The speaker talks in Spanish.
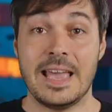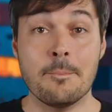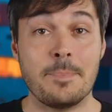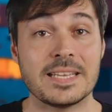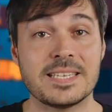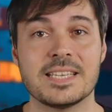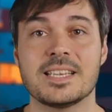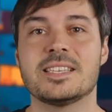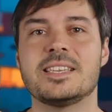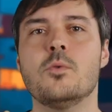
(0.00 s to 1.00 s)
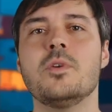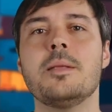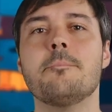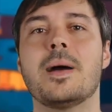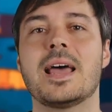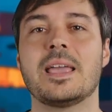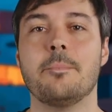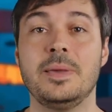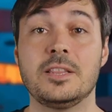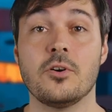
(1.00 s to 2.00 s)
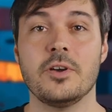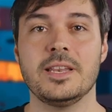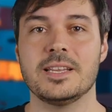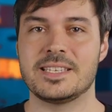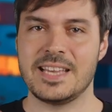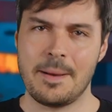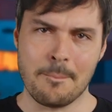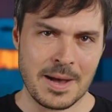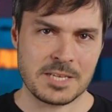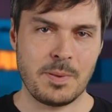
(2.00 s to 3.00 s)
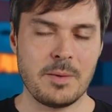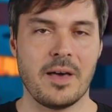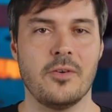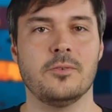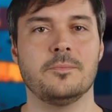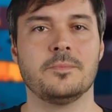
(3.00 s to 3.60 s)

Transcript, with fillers: Empresas se unen para que Bitcoin sea más privado.